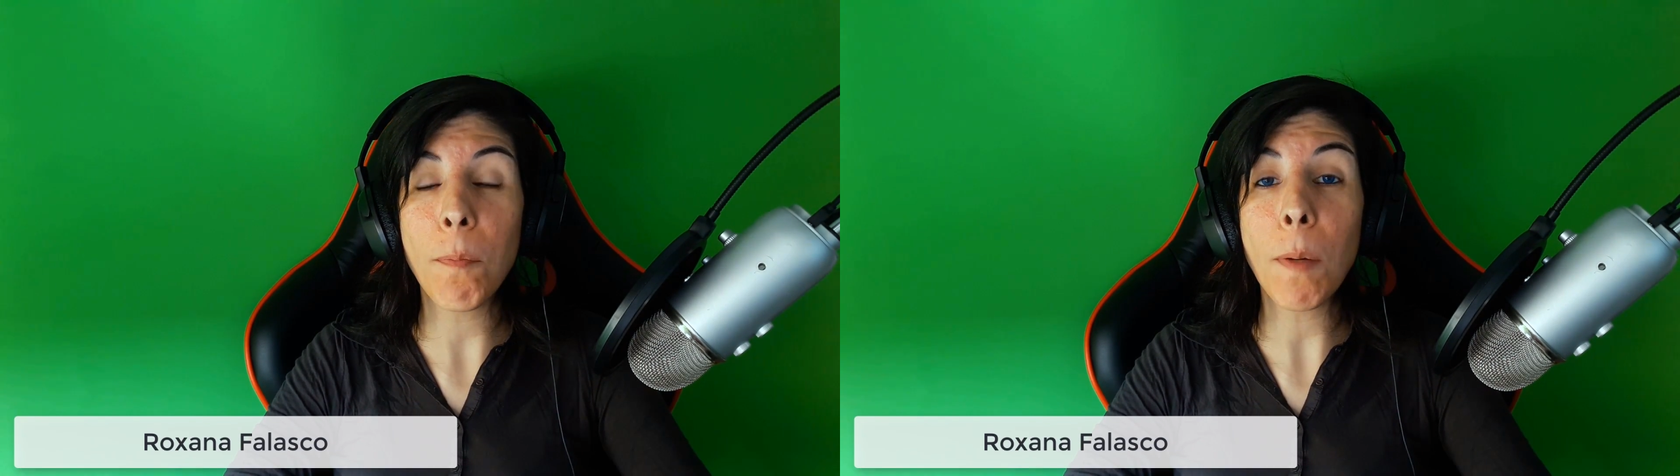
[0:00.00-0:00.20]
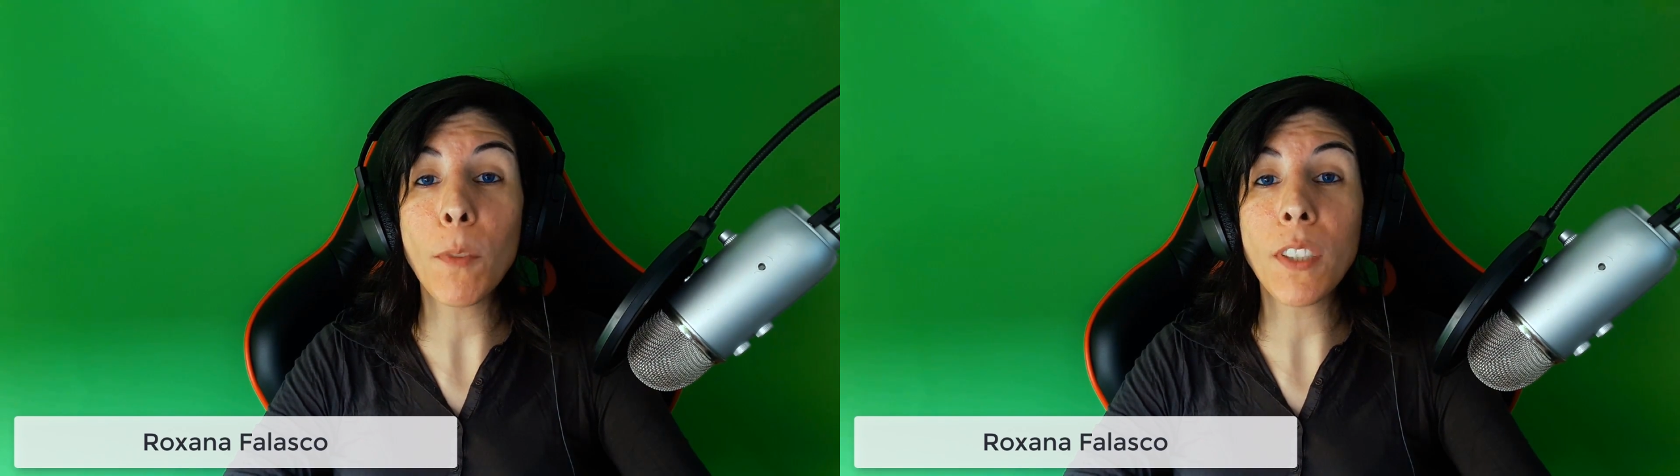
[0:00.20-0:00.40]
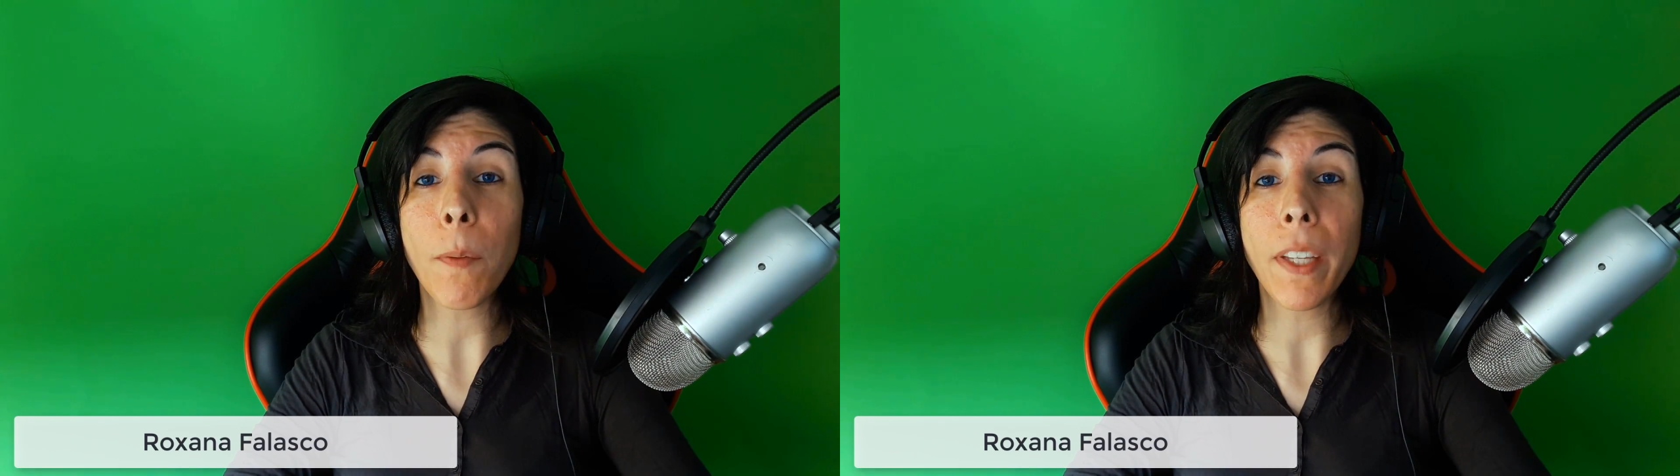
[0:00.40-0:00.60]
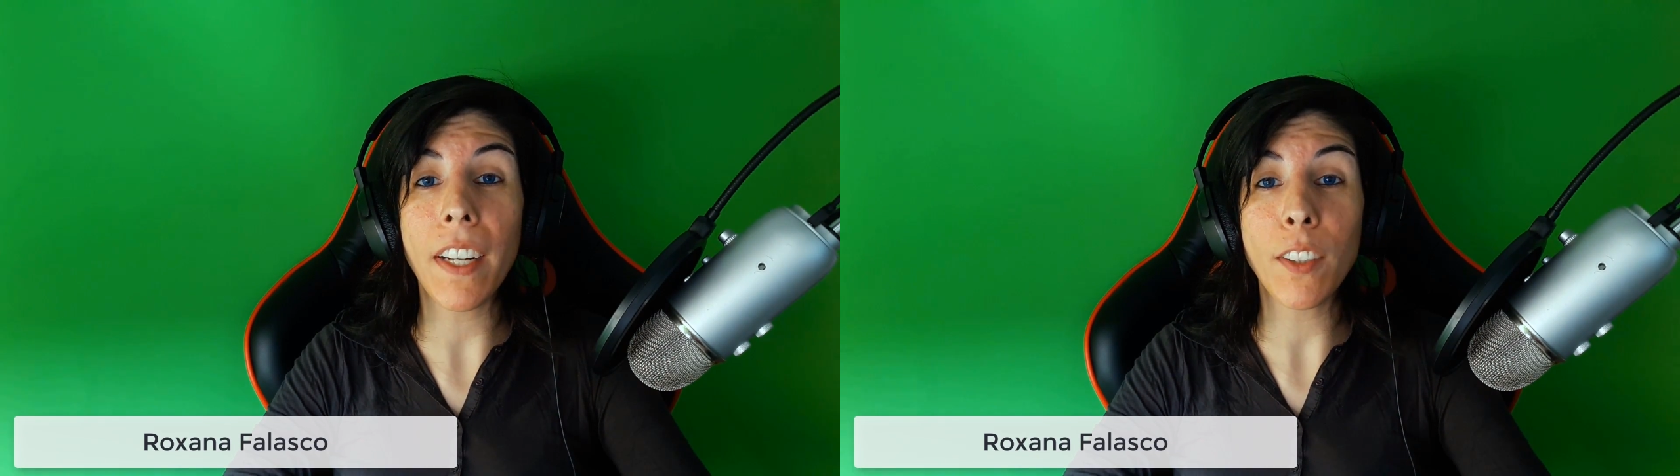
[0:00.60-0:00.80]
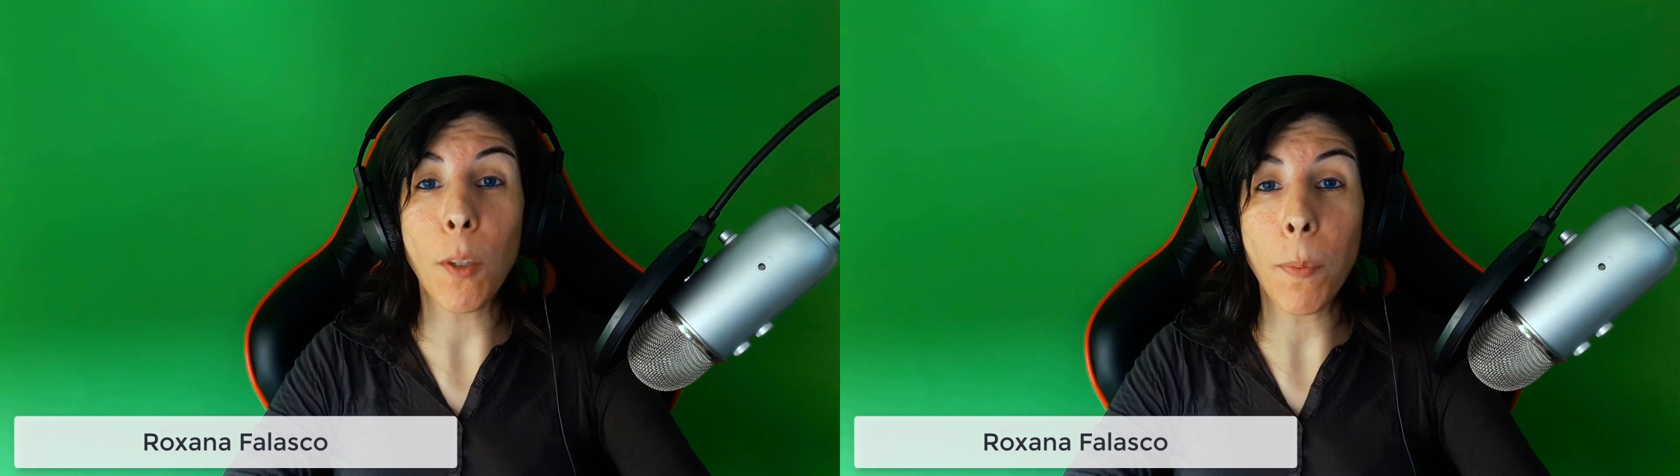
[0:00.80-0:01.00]
vamos a ver
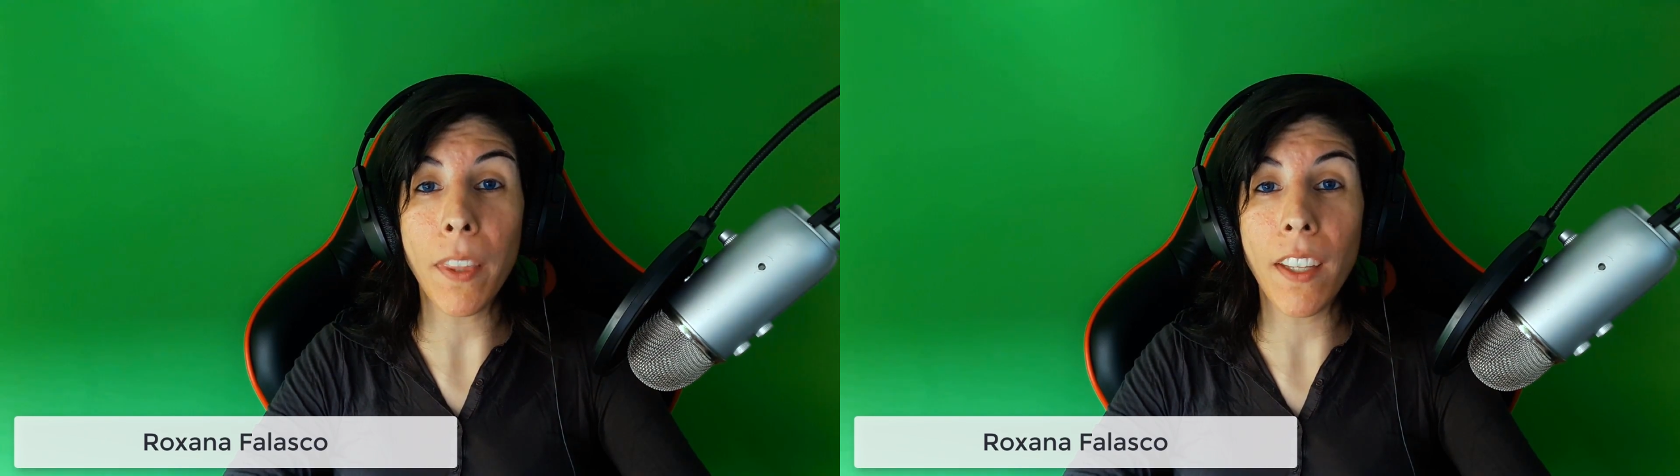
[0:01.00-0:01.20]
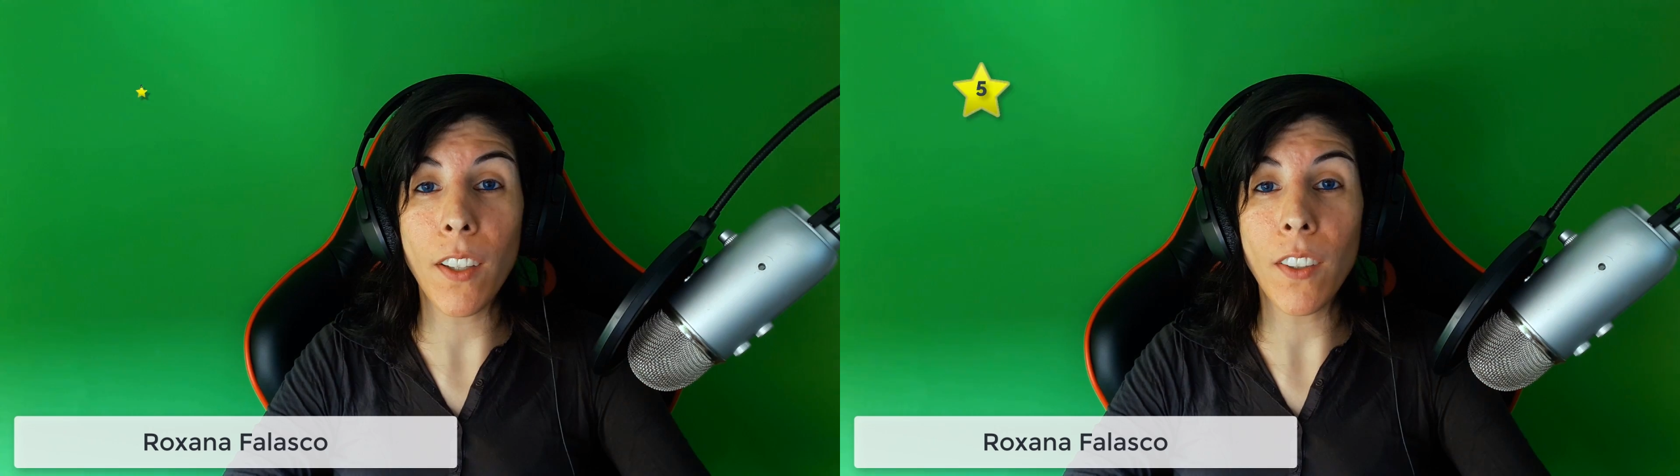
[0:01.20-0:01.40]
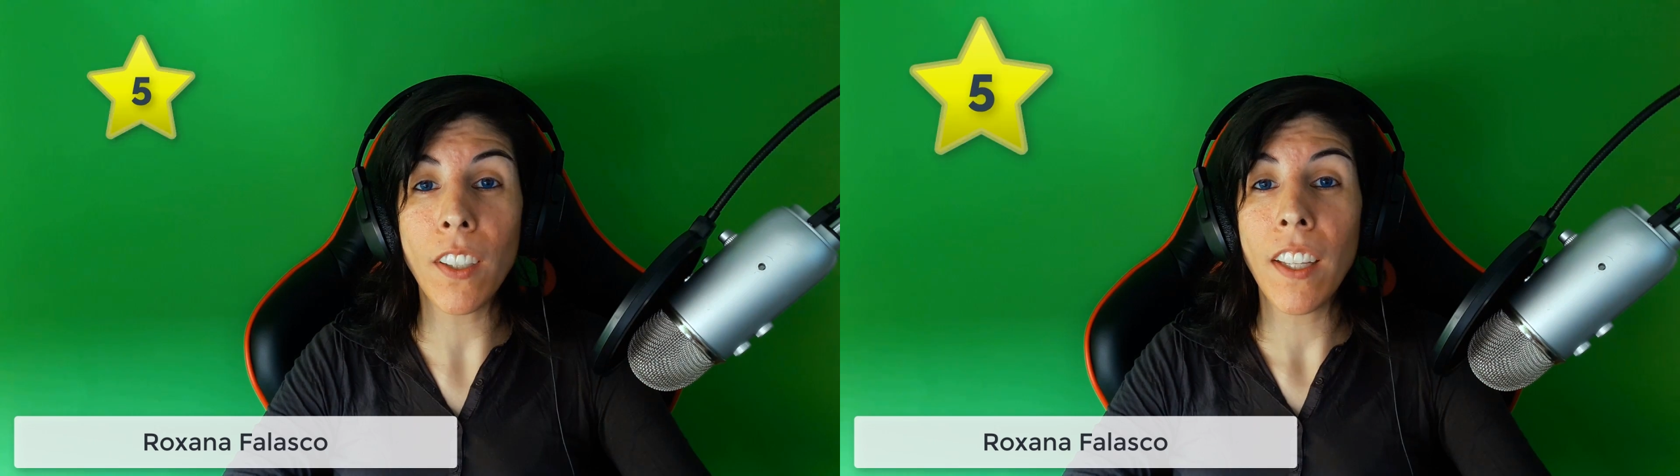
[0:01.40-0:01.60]
el top 5